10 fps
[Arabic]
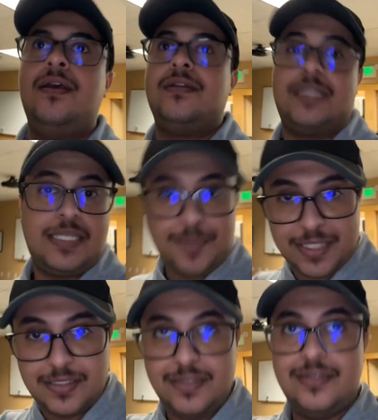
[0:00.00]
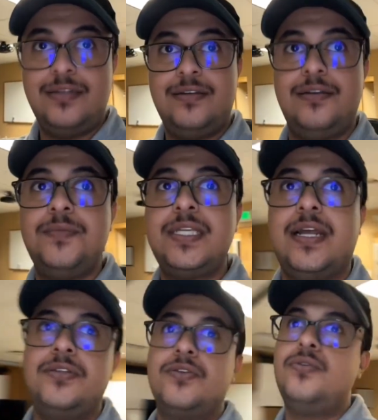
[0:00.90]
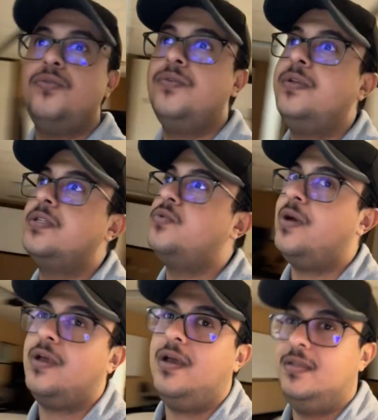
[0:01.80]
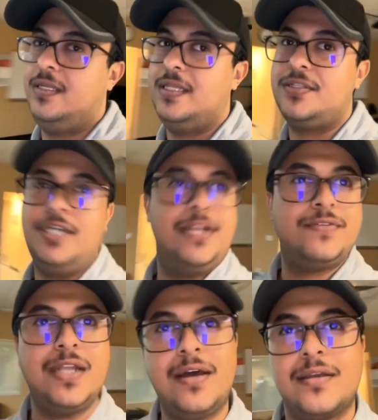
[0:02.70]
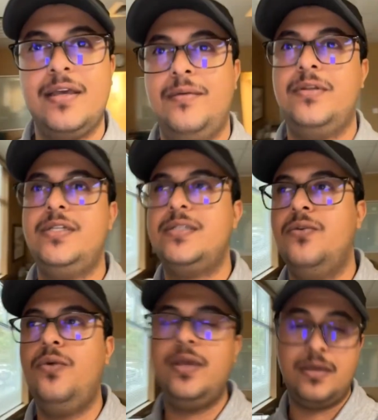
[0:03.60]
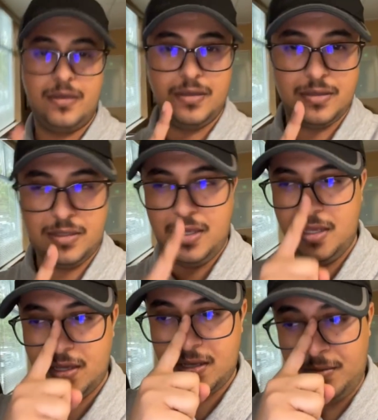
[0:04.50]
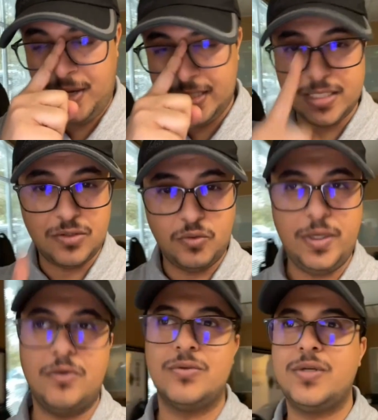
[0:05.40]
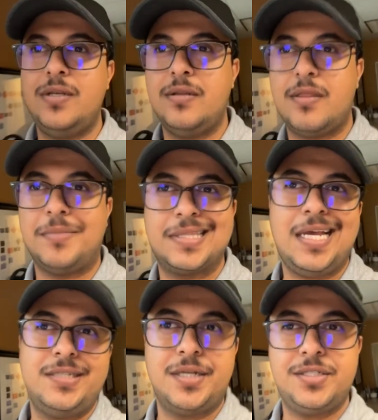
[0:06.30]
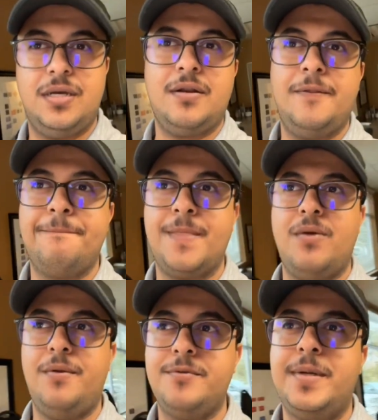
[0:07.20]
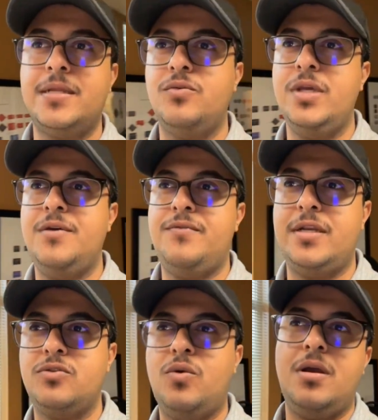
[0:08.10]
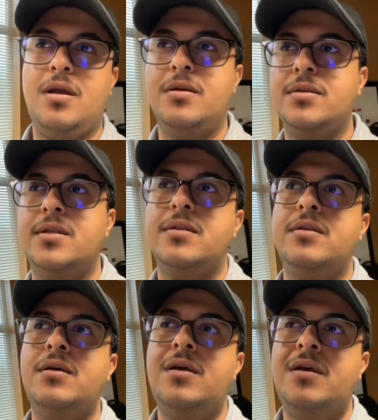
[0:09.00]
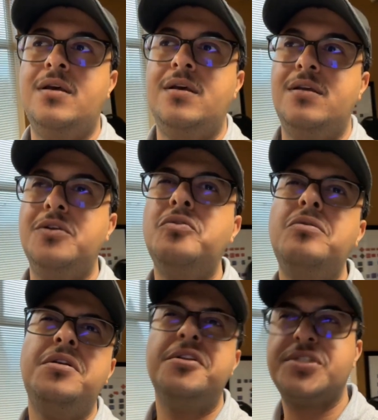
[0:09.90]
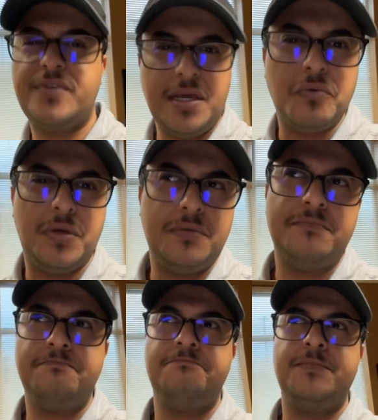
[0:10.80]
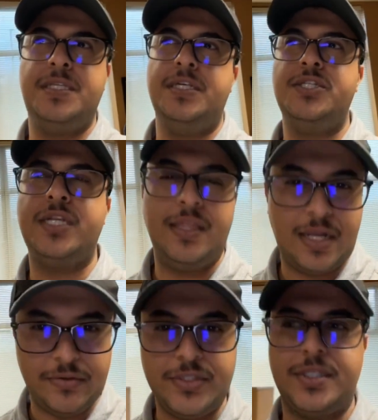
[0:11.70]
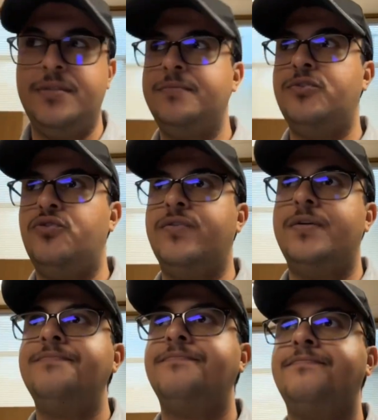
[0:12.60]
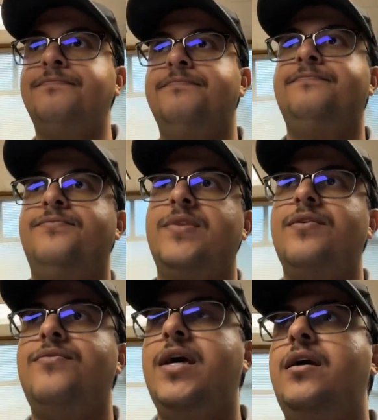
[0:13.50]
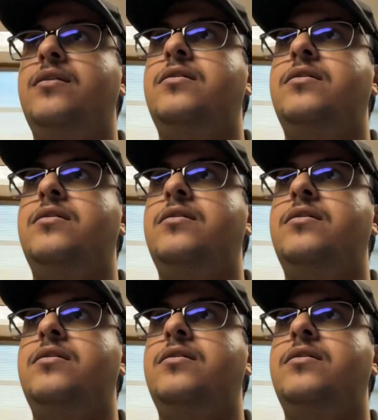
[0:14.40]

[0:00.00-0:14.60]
تسريبات متى راح تكون؟ اتوقع ان نرجع نفس الحركه ابل شو تسوي؟ المعالجات القويه خصوصا 18 شهر او طيب اللابتوبات القويه فنتوقع ان نقول النصف الاول من 2023 نشوفها